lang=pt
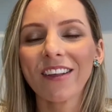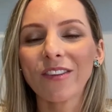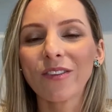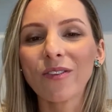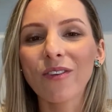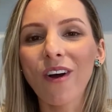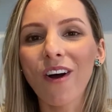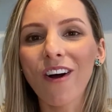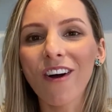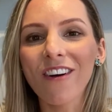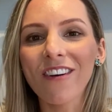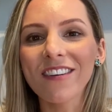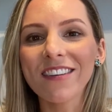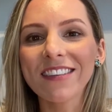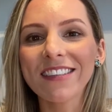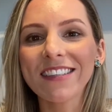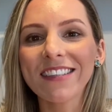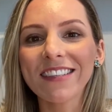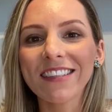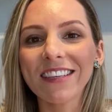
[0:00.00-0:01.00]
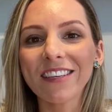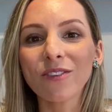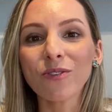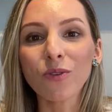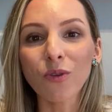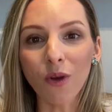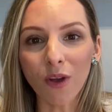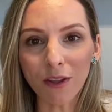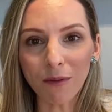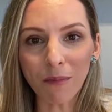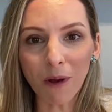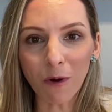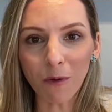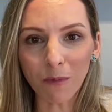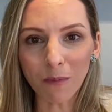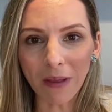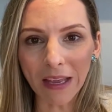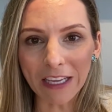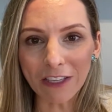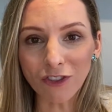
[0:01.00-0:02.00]
nós
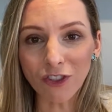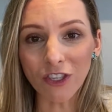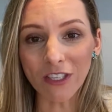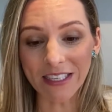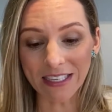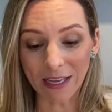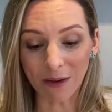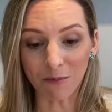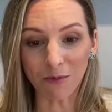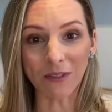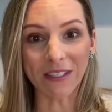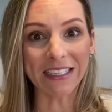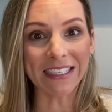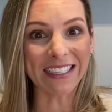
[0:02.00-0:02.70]
normalmente estamos